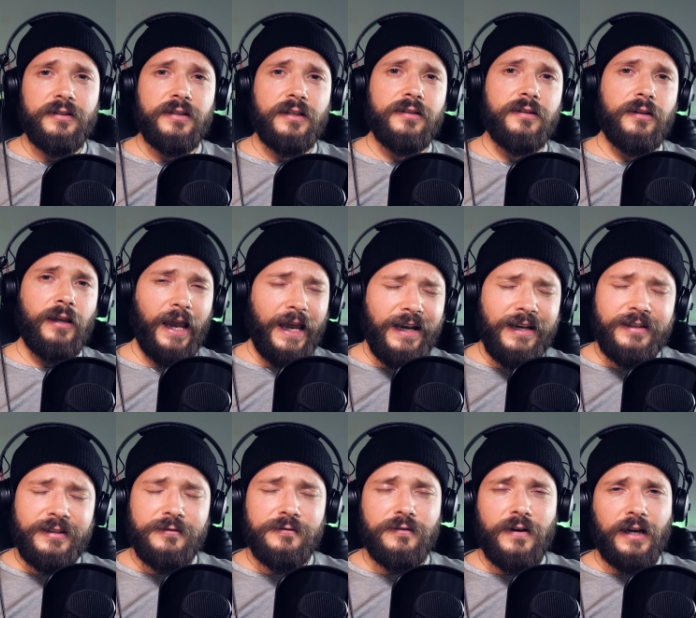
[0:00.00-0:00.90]
Es hat
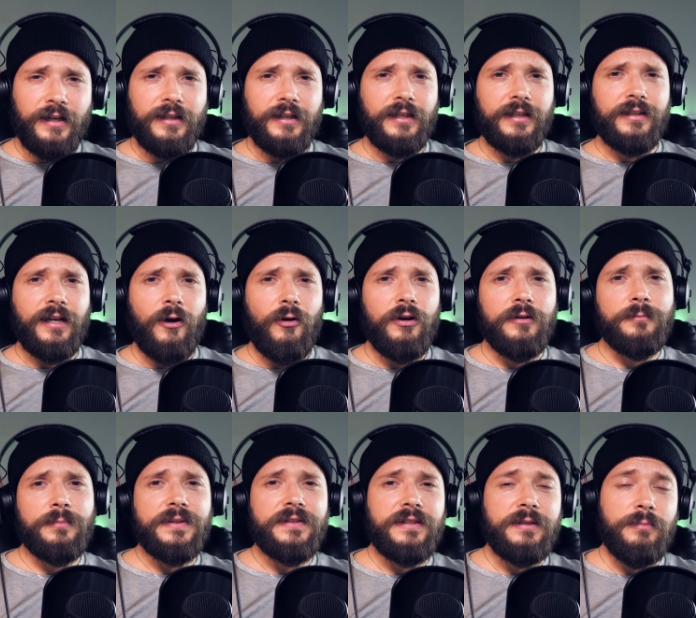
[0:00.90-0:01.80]
relativ lange
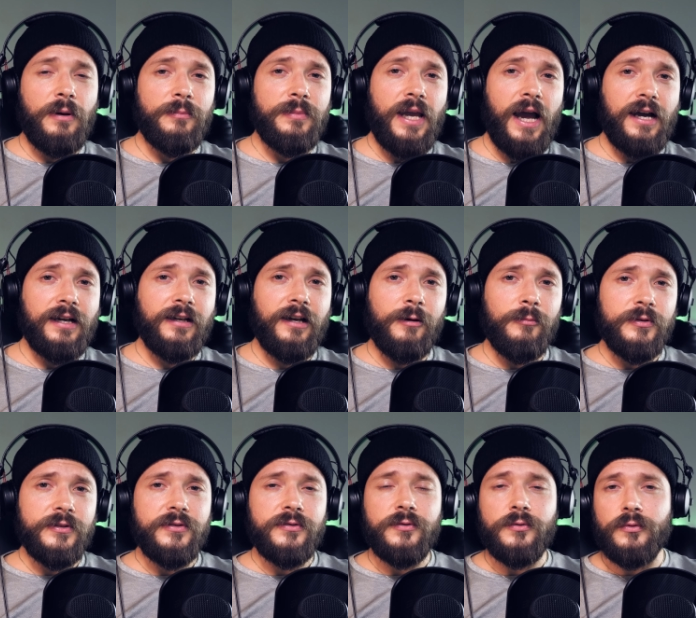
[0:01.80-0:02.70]
gedauert, bis die bei mir ankam,
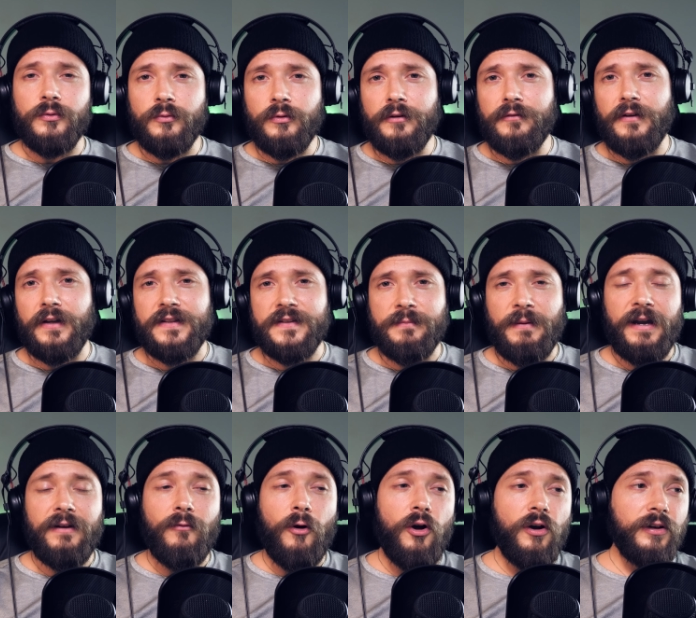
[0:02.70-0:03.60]
also so ungefähr
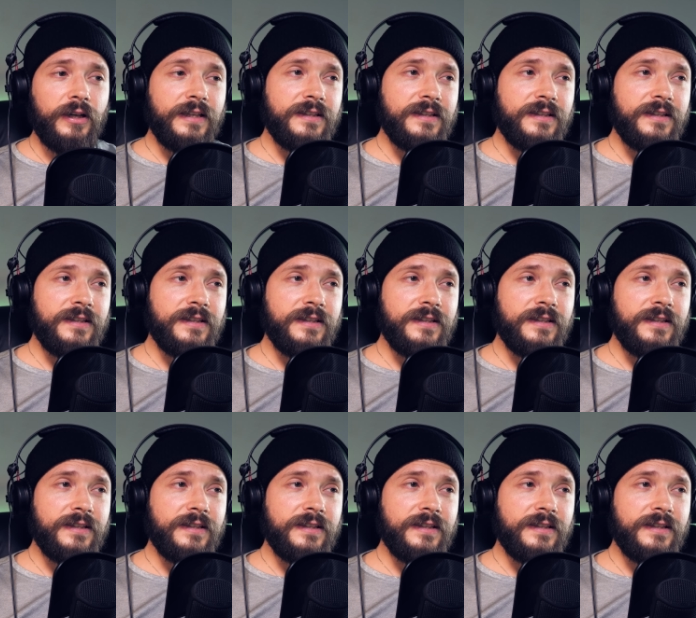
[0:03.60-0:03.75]
zwei Wochen.